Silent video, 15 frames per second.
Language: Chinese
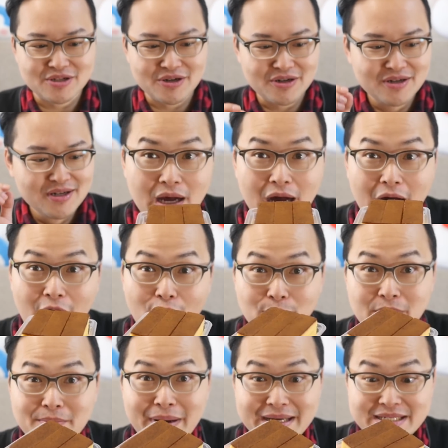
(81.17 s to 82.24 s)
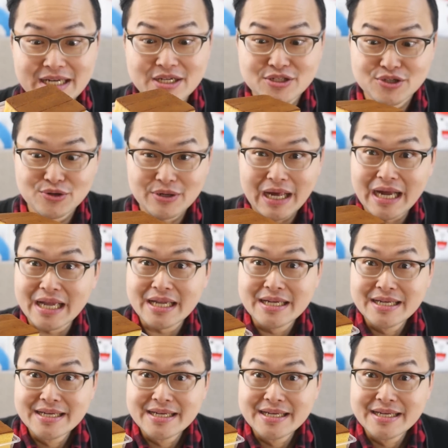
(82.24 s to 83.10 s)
哦。好，我们马上就来。